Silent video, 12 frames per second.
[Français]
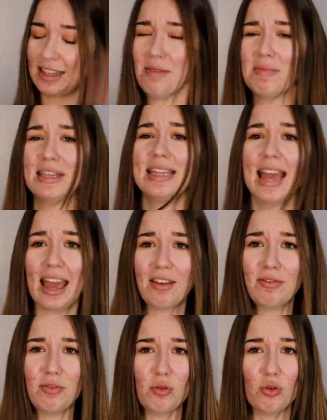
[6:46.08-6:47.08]
ça
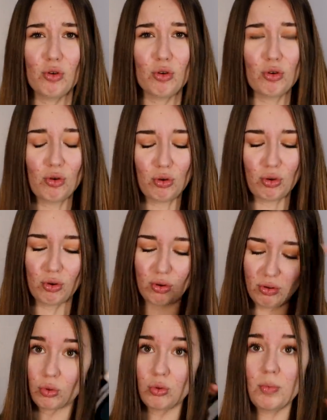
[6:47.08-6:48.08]

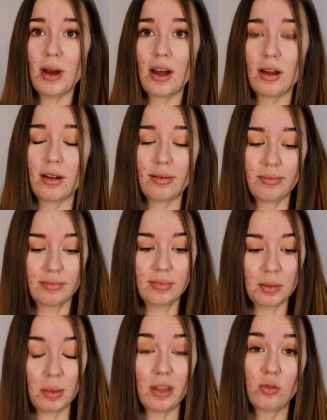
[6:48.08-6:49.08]
m'énerve Du coup ben
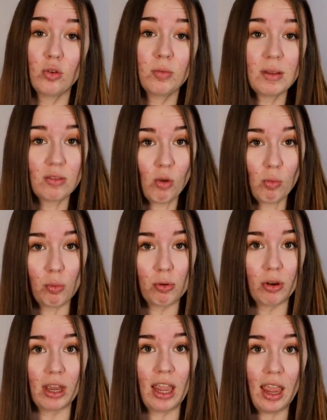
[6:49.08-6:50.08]
il me reste juste mes yeux pour
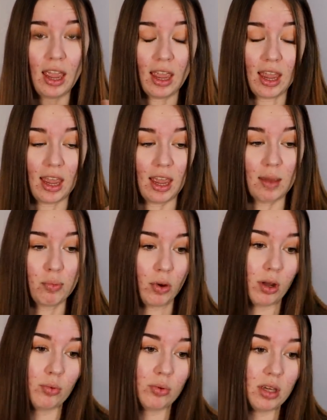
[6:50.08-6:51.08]
pleurer et
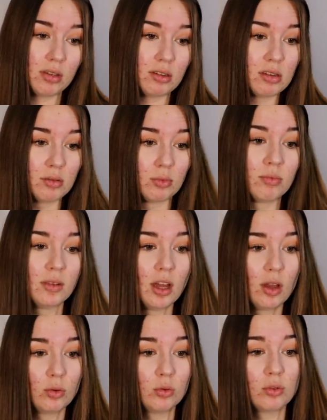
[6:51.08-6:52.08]
pour écouter ses sons,
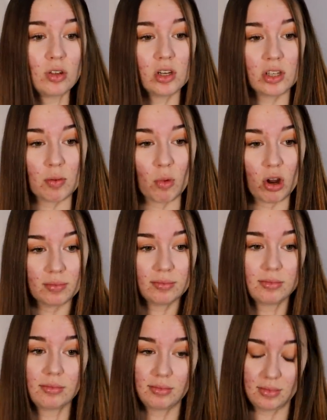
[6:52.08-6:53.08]
toute seule chez moi,
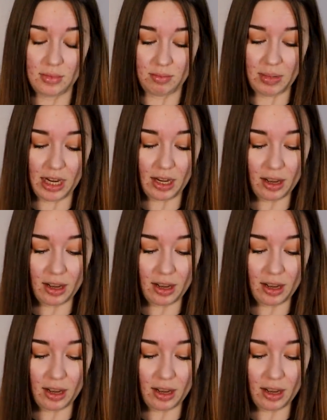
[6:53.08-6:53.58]
pas